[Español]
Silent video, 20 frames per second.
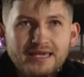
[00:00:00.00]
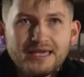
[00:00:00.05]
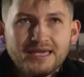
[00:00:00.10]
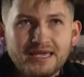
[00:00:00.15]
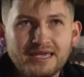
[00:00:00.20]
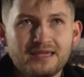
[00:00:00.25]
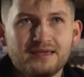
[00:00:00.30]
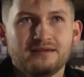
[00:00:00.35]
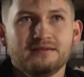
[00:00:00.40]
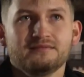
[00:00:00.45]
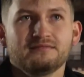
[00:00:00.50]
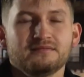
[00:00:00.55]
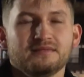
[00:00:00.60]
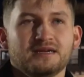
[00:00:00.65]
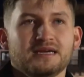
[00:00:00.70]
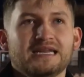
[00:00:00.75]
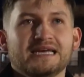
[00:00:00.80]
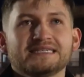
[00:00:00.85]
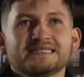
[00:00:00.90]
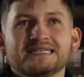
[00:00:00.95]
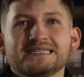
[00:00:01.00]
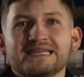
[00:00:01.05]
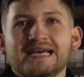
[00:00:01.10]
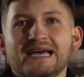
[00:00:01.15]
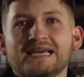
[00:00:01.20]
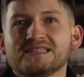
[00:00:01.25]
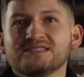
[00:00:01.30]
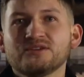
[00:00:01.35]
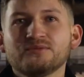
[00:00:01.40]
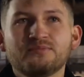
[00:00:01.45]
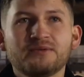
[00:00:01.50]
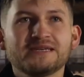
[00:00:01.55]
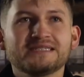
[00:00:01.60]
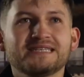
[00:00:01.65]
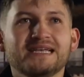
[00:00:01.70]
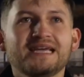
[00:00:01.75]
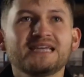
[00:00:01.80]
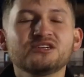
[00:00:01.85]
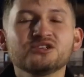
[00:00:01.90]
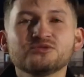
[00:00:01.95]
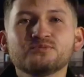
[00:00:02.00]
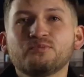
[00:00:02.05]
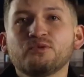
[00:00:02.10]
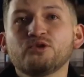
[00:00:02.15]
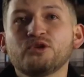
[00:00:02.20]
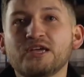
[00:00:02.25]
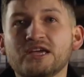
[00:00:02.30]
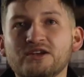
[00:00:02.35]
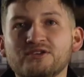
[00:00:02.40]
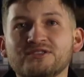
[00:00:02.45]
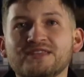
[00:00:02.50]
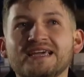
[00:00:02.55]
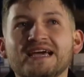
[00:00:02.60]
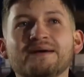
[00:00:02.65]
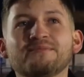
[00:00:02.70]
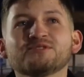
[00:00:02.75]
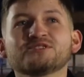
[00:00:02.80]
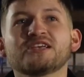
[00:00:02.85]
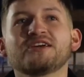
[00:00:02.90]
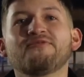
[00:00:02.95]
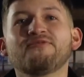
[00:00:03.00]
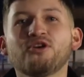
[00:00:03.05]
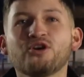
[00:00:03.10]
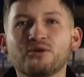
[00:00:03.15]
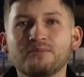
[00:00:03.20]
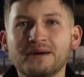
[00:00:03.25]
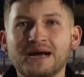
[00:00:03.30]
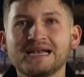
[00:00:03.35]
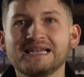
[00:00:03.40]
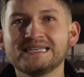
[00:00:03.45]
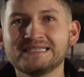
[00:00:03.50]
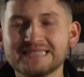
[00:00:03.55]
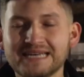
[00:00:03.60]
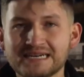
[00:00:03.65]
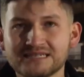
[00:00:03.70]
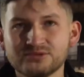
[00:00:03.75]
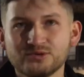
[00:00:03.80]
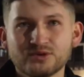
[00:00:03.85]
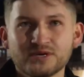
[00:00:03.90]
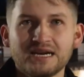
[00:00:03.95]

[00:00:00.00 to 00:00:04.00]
Y gracias a esto, pues ellos pudieron, digamos que formalizar su